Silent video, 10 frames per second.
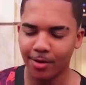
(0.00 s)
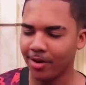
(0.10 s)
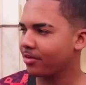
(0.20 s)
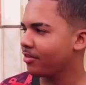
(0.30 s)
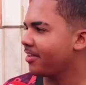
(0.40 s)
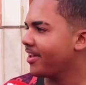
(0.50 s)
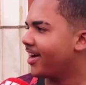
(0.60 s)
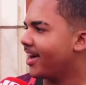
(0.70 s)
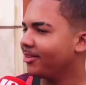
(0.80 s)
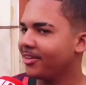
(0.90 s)
eu acho que isso é
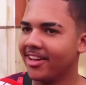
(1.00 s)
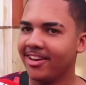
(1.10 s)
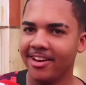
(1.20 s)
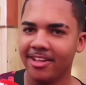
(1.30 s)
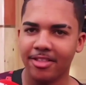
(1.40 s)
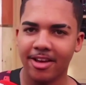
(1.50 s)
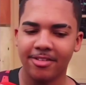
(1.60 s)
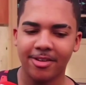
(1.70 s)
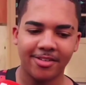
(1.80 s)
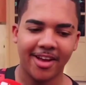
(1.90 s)
errado, né? Nem
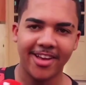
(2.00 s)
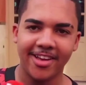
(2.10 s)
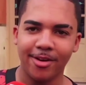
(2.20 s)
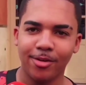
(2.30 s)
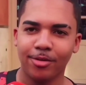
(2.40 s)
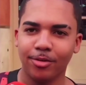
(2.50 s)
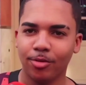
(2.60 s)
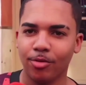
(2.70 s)
exagero, já é erro do